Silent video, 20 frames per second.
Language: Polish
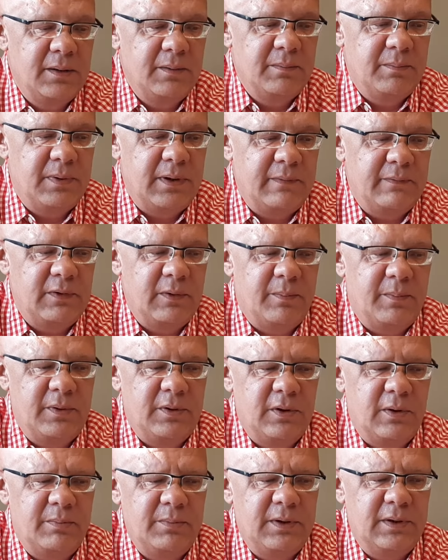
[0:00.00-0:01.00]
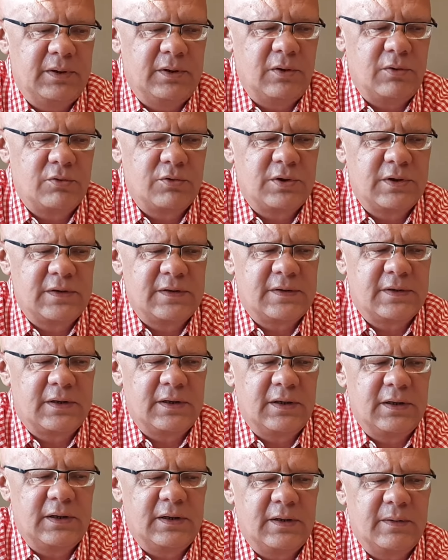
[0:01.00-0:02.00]
Prawdopodobnie to już jest
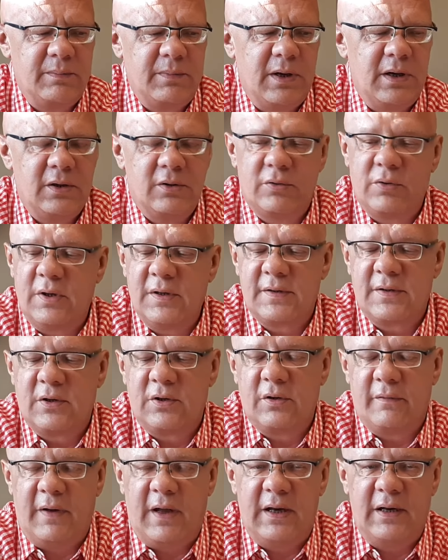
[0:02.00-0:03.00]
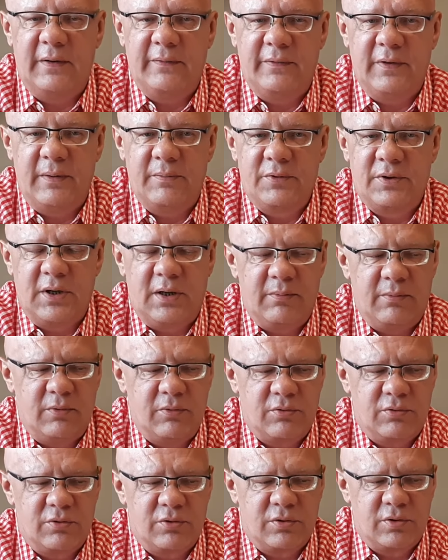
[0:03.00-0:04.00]
chmiel, który jest hodowany w Niemczech, bo
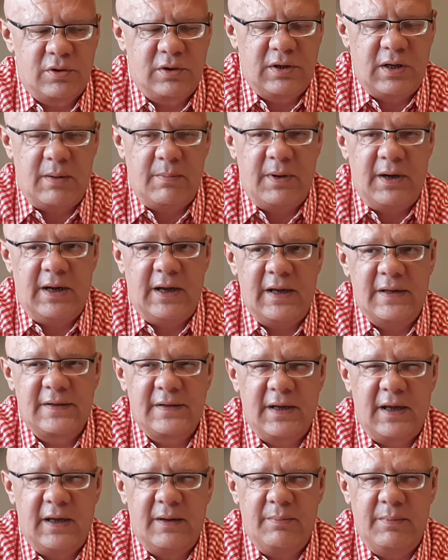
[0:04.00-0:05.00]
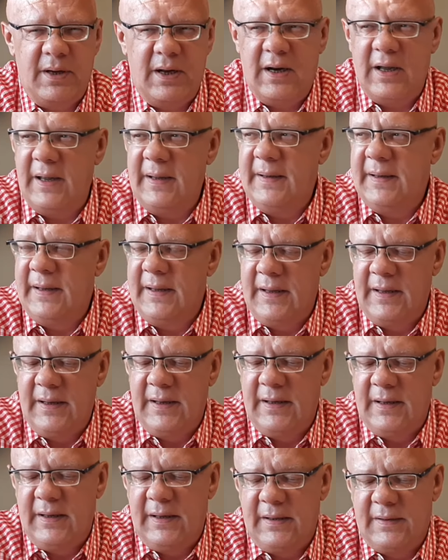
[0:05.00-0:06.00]
już te amerykańskie chmiele
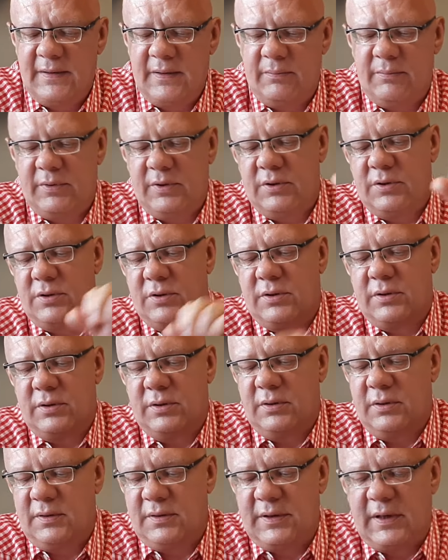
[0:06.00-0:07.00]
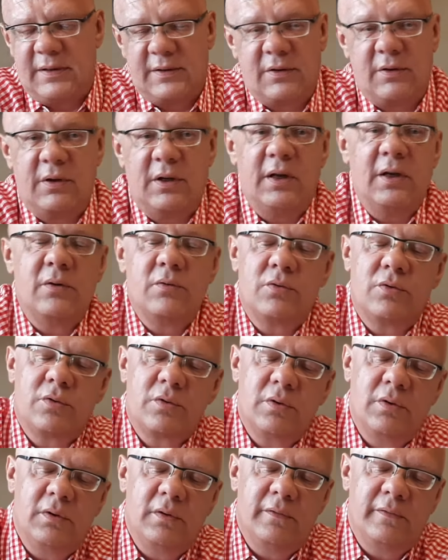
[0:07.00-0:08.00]
są też y, sadzone
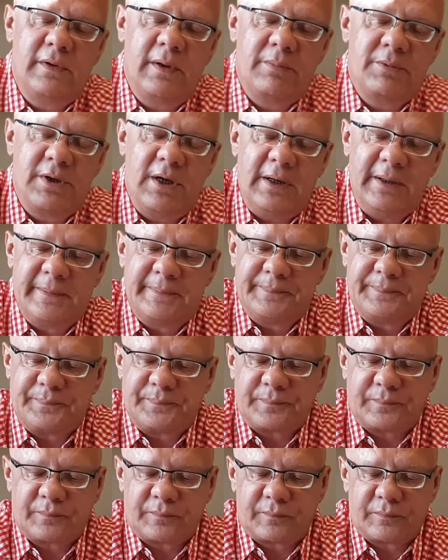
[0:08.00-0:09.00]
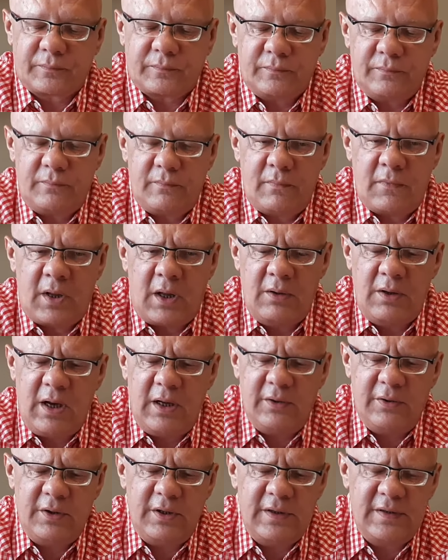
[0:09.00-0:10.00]
już y, w Niemczech. No
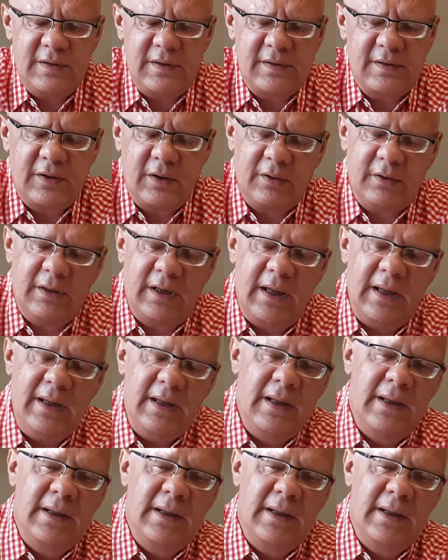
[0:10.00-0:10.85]
ale to nie jest istotne.